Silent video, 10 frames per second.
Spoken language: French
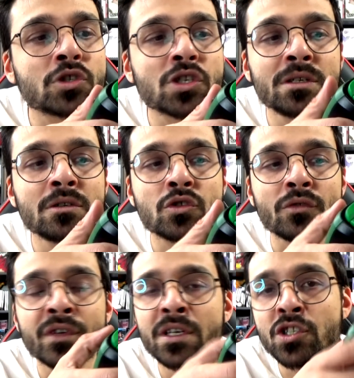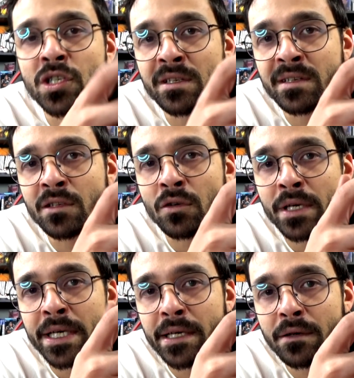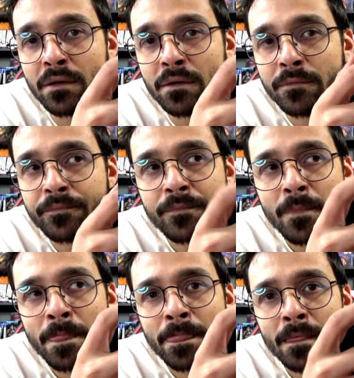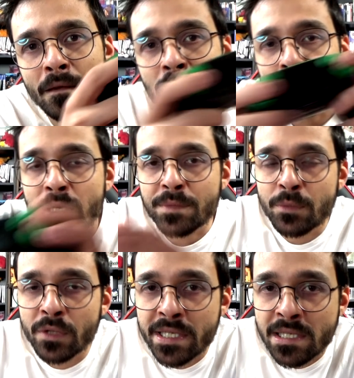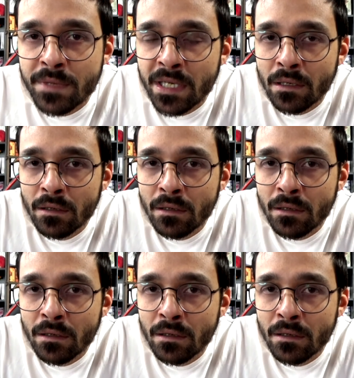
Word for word: J'ai été dans les... Euh, un petit peu d'ASMR.